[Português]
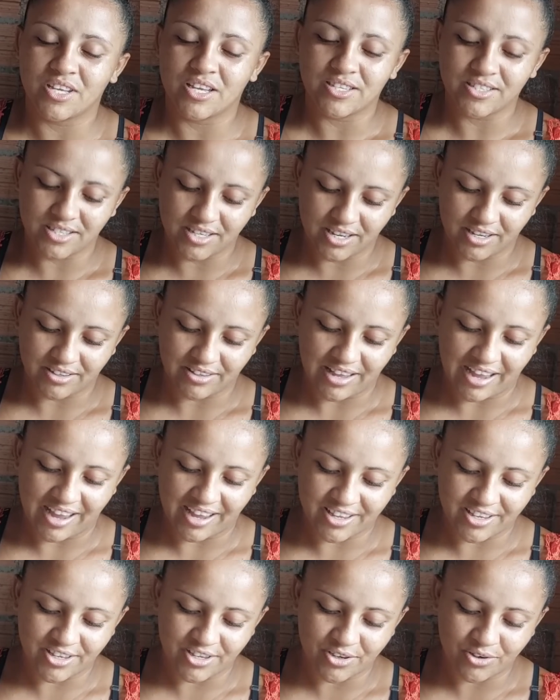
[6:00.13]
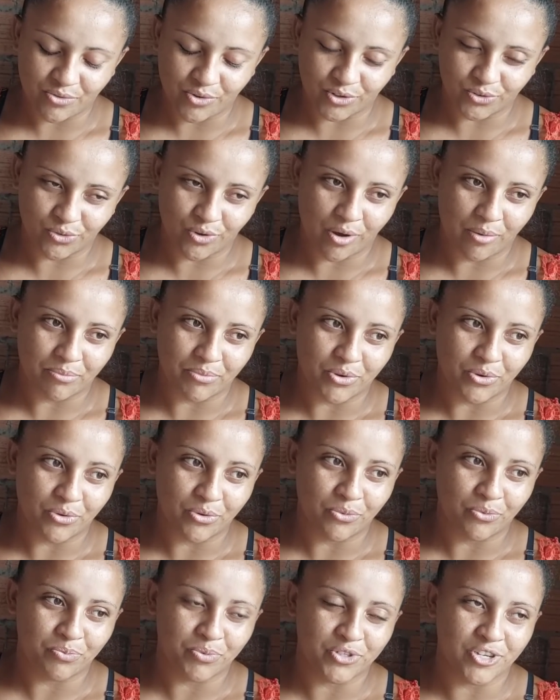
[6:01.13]
600. Aí quando
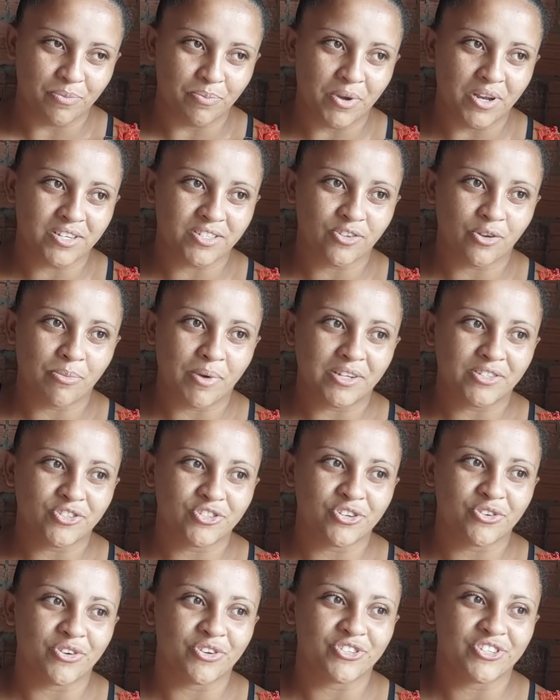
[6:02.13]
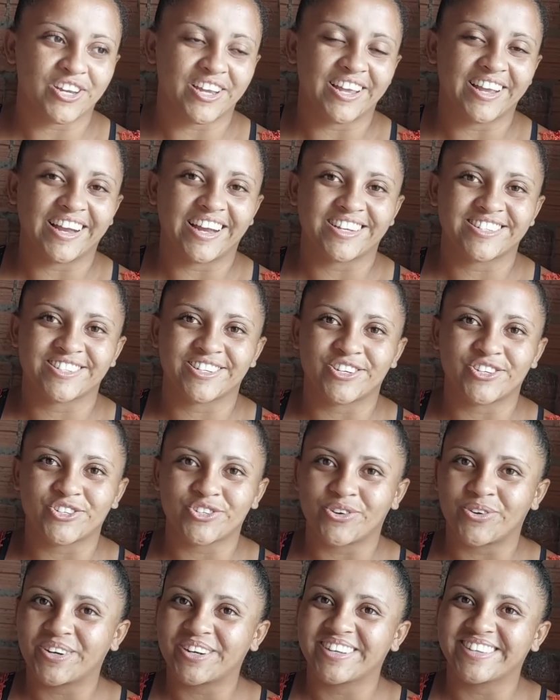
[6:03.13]
eu pedi pra ele somar, chegou, cheguei em casa aqui
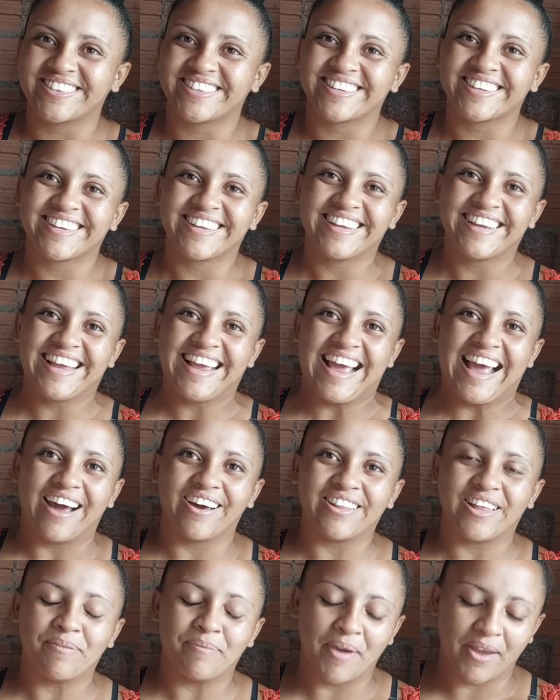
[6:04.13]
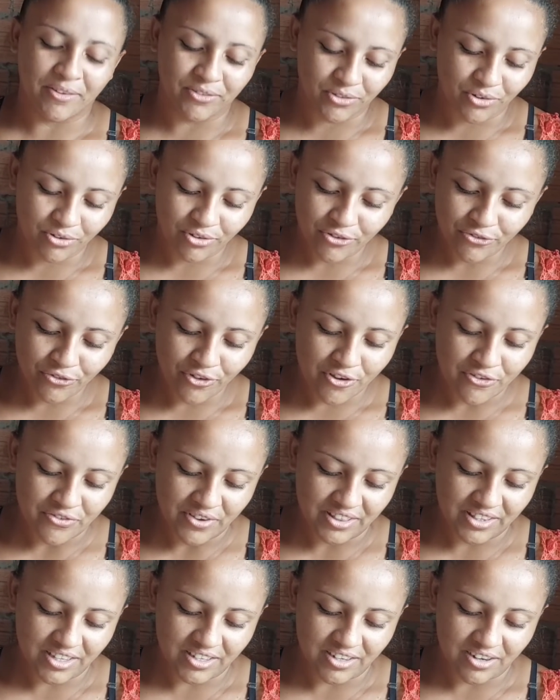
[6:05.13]
chorando. A Lai perguntou o que foi. Eu
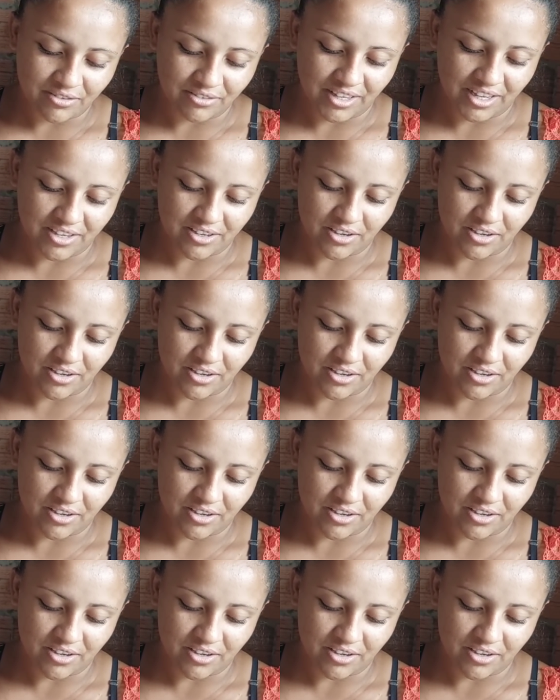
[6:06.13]
falei, não, lá